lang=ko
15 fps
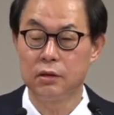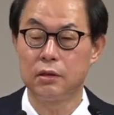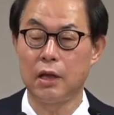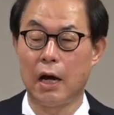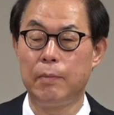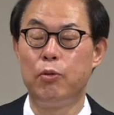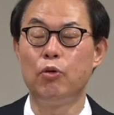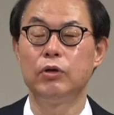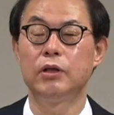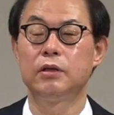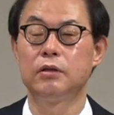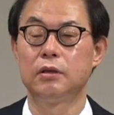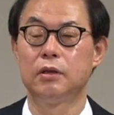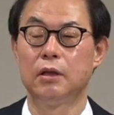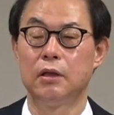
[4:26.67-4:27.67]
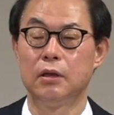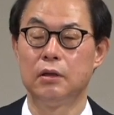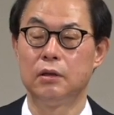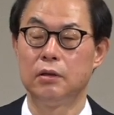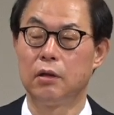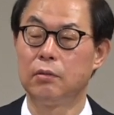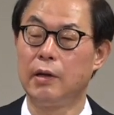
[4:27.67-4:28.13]
다 포기했을 때
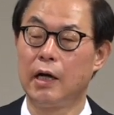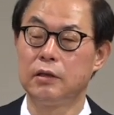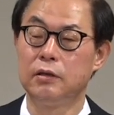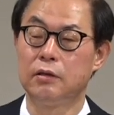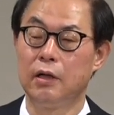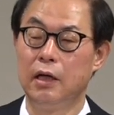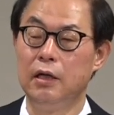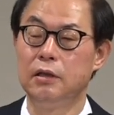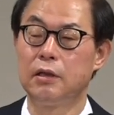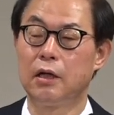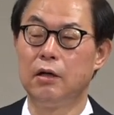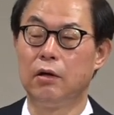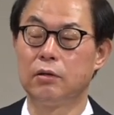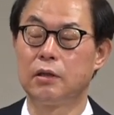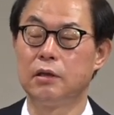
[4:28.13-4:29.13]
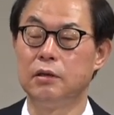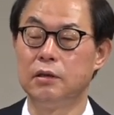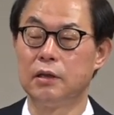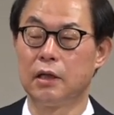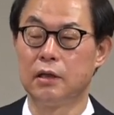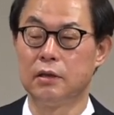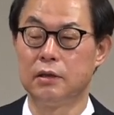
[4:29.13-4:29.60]
여러분 아시죠? 엘리사가 어떻게
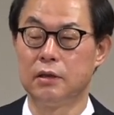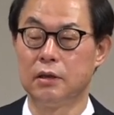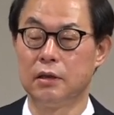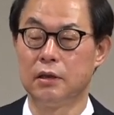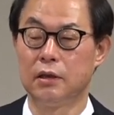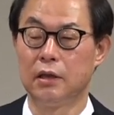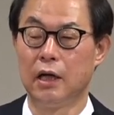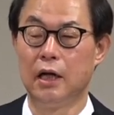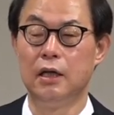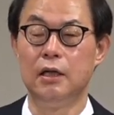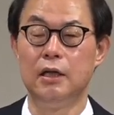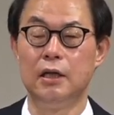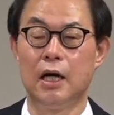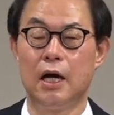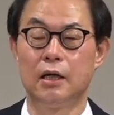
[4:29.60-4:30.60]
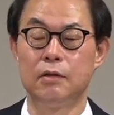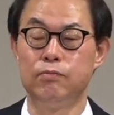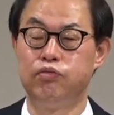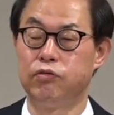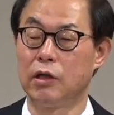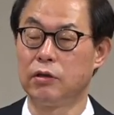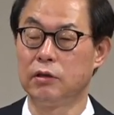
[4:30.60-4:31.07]
등장했는지. 엘리야는
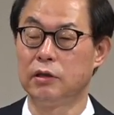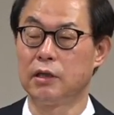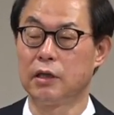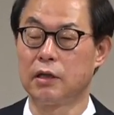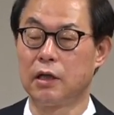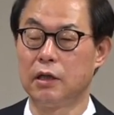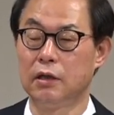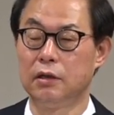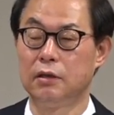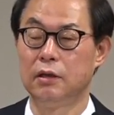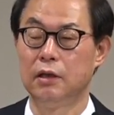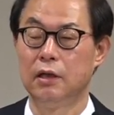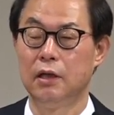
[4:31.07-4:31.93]
불의 선지자잖아요.